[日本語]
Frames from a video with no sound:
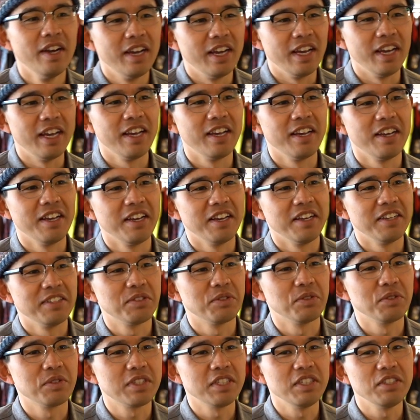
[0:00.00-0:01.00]
通
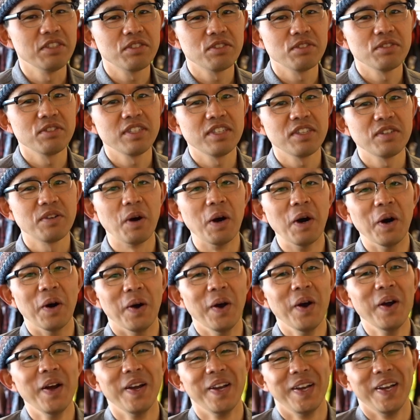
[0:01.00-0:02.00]
勤中にこう
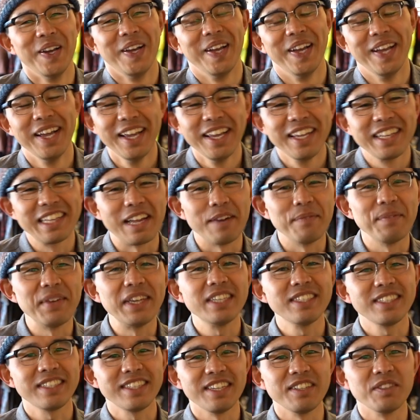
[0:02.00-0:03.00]
試
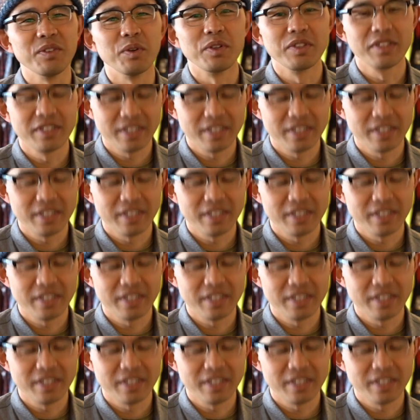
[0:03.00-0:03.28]
して乗っ